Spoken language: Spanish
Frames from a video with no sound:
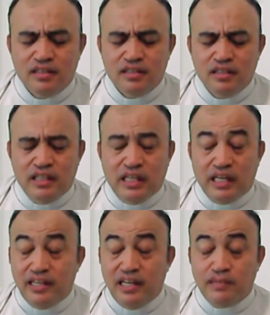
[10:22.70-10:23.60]
Y que a
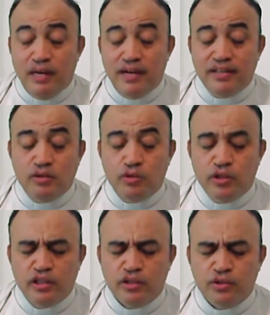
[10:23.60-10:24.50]
través de las palabras de tu Hijo
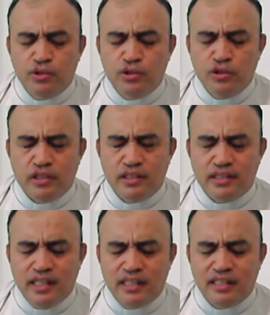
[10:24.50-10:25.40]
Jesús nos
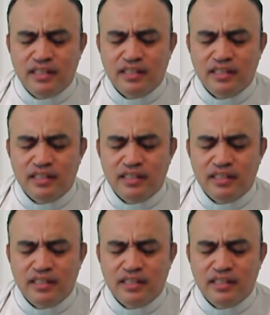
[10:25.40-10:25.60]
enseña